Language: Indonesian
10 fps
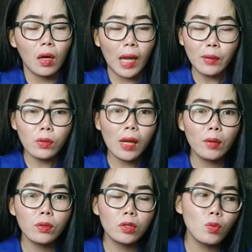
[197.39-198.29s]

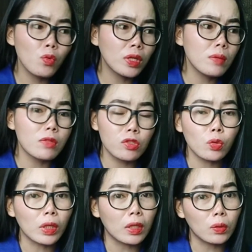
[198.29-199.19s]
lanun-lanun itu mungkin
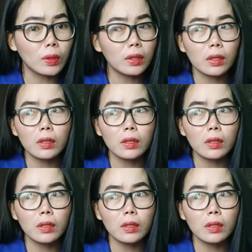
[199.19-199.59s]
mencuri itu ini,